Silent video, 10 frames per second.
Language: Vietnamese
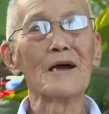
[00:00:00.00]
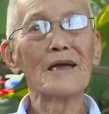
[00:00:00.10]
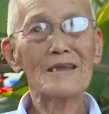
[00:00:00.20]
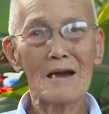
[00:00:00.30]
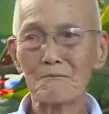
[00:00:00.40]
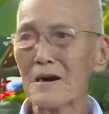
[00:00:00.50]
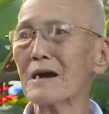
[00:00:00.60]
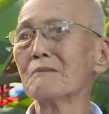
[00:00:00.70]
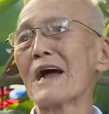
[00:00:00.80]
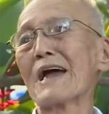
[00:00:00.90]
mà hãy nằm
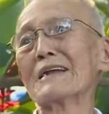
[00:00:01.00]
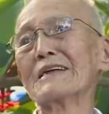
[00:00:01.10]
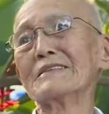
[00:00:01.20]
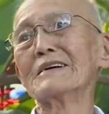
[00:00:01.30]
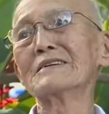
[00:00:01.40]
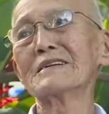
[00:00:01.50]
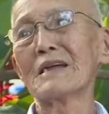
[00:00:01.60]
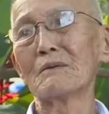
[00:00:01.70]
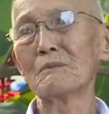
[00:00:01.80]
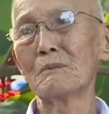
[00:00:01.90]
mơ màng là nhớ
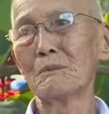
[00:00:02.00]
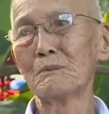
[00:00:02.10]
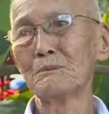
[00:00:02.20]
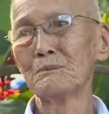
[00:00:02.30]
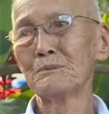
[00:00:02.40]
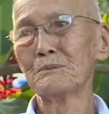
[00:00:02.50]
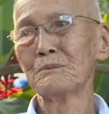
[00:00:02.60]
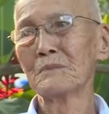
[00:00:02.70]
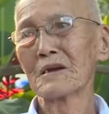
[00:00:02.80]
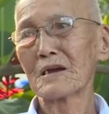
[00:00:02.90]
đến ổng
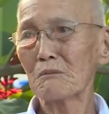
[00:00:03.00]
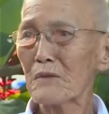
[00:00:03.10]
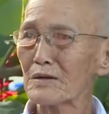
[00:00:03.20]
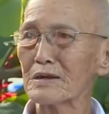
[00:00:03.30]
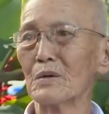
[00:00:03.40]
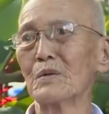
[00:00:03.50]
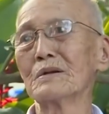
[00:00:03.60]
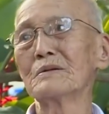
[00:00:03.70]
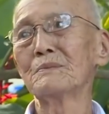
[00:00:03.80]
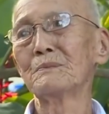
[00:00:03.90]
không bao giờ
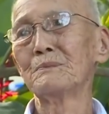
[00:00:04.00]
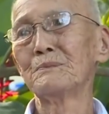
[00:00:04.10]
quên